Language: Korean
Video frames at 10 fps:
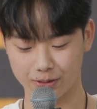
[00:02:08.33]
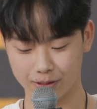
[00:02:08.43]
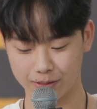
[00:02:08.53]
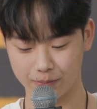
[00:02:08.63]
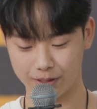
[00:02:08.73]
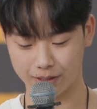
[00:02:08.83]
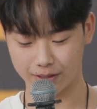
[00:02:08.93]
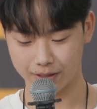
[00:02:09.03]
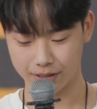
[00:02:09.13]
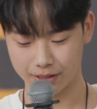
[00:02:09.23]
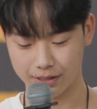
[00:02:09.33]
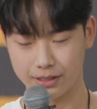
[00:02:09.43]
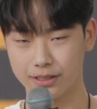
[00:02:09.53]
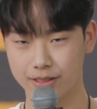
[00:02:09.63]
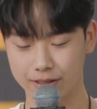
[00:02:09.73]
췄습니다.
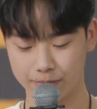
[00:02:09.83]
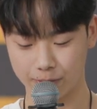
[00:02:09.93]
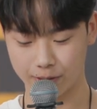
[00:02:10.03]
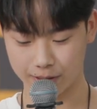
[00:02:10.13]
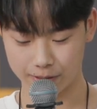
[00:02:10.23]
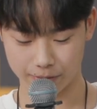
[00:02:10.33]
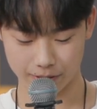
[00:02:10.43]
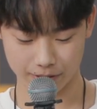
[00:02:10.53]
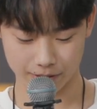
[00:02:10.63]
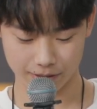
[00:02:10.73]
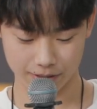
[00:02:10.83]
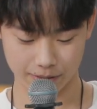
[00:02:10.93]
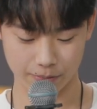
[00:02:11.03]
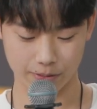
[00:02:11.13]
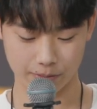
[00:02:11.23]
일 등은 못했지만
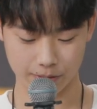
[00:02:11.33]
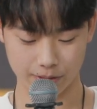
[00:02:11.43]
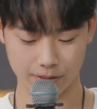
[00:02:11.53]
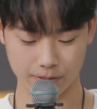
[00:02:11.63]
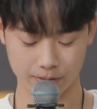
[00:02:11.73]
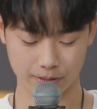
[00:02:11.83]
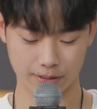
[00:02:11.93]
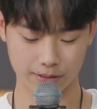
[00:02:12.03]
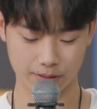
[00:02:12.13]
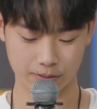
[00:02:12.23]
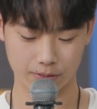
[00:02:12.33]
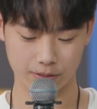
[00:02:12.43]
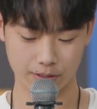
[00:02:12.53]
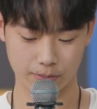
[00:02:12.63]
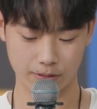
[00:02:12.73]
점점 큰 성공, 작은 성공을
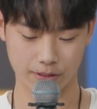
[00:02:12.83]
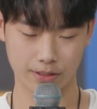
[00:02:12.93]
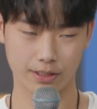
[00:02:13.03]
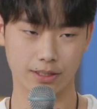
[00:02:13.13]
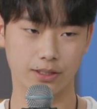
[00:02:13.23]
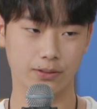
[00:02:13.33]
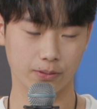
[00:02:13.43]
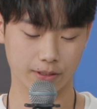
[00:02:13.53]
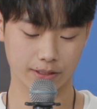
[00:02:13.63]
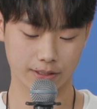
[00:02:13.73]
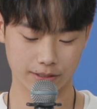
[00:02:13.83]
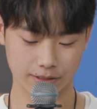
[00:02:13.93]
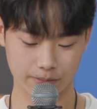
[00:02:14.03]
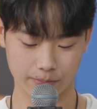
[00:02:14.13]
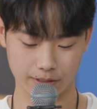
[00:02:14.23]
해보니 용기가
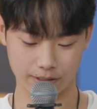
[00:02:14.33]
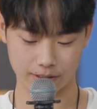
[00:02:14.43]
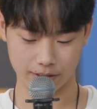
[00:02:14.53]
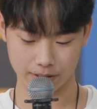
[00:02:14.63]
생겼습니다.